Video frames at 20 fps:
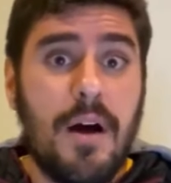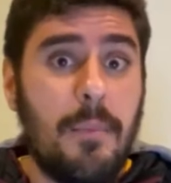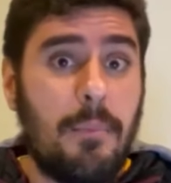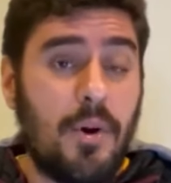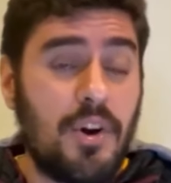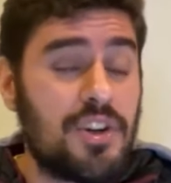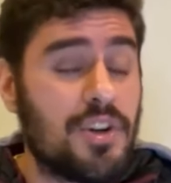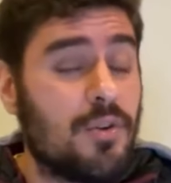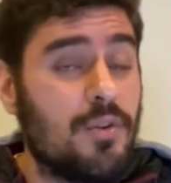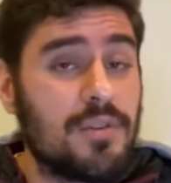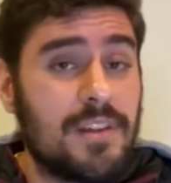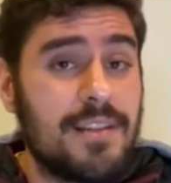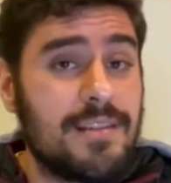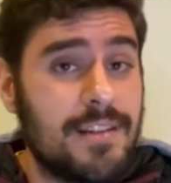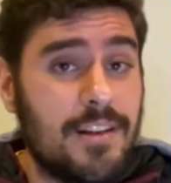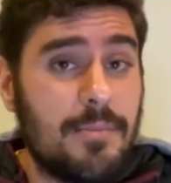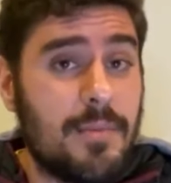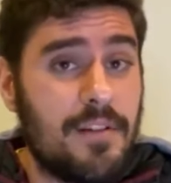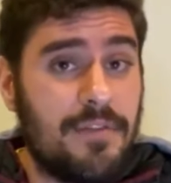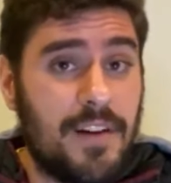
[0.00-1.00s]
Pode
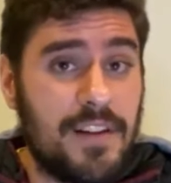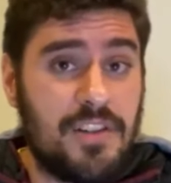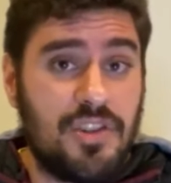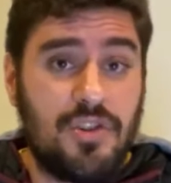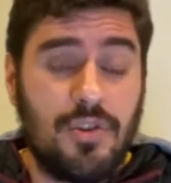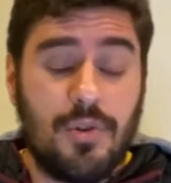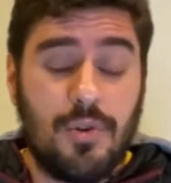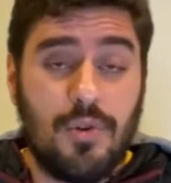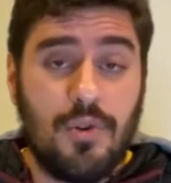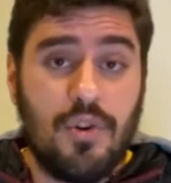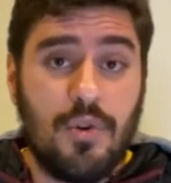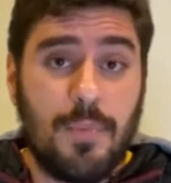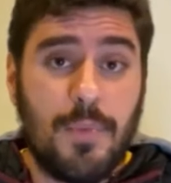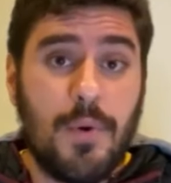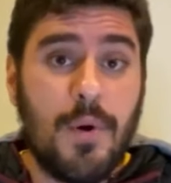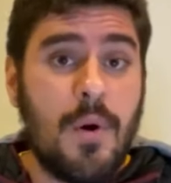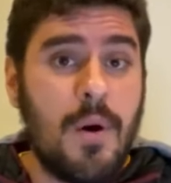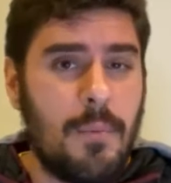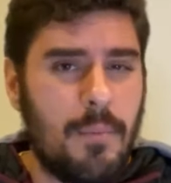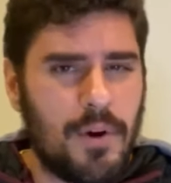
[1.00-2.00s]
acontecer numa fase de
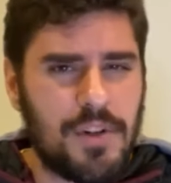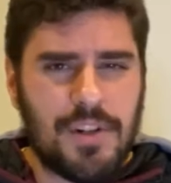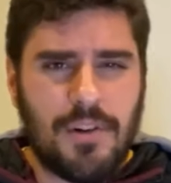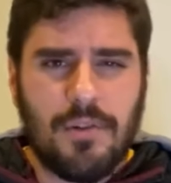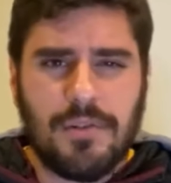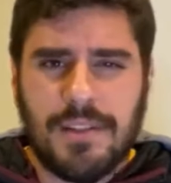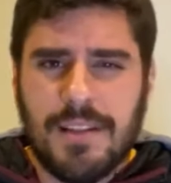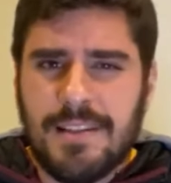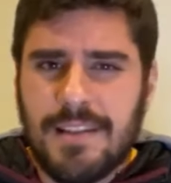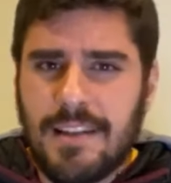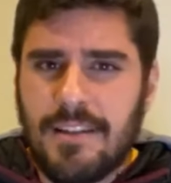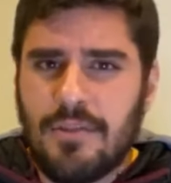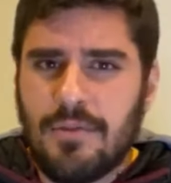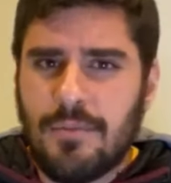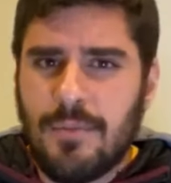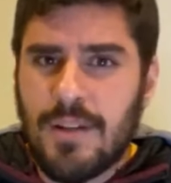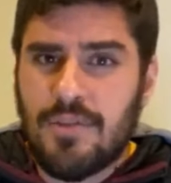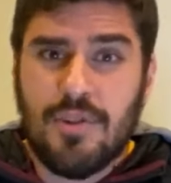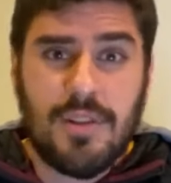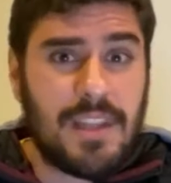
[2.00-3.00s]
grupo, pode acontecer
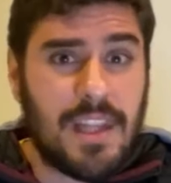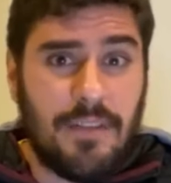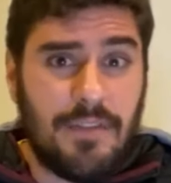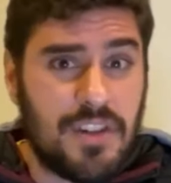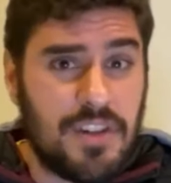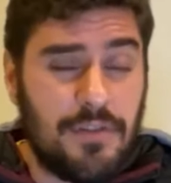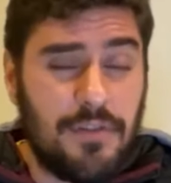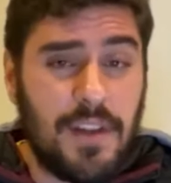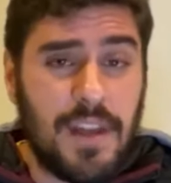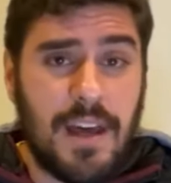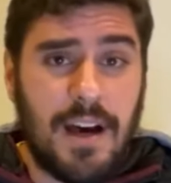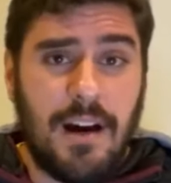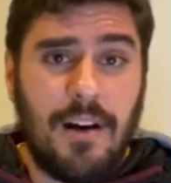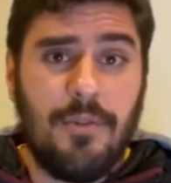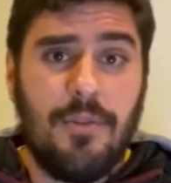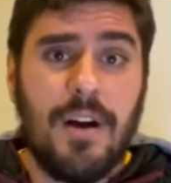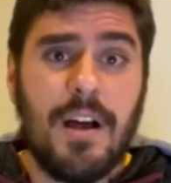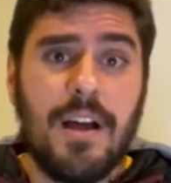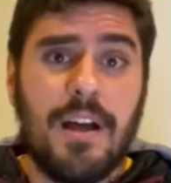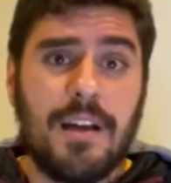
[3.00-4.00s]
numas oitavas de
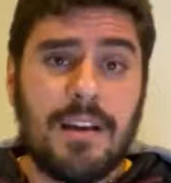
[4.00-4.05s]
final,